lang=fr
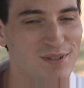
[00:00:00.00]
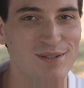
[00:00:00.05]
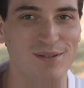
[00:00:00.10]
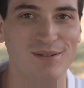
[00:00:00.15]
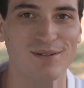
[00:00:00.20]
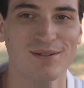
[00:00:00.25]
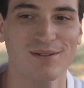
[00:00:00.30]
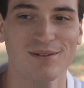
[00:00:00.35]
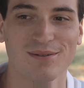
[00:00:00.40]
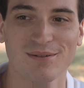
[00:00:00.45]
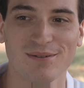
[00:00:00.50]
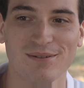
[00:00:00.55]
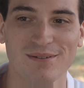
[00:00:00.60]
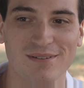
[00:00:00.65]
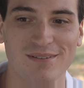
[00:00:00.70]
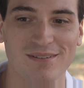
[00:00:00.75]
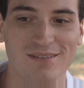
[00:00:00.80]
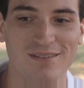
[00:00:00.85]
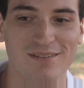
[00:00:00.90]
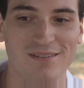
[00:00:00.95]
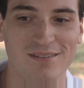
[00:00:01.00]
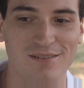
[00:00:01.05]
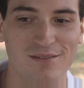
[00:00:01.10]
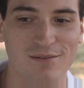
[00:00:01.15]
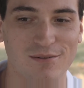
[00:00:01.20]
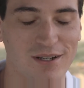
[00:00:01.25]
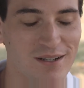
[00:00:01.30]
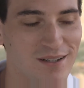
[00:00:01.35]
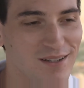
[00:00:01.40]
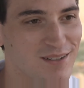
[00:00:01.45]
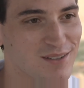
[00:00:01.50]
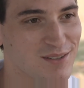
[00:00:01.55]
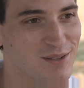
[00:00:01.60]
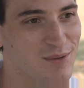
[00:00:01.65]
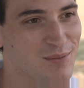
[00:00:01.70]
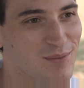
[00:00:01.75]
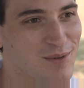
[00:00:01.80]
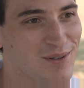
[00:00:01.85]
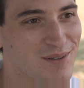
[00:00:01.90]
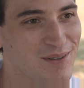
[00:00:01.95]
dit, euh, ouais, les
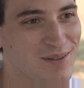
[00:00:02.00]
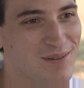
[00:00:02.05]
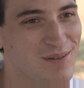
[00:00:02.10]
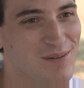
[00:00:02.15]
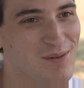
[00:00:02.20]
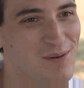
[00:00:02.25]
hommes, euh,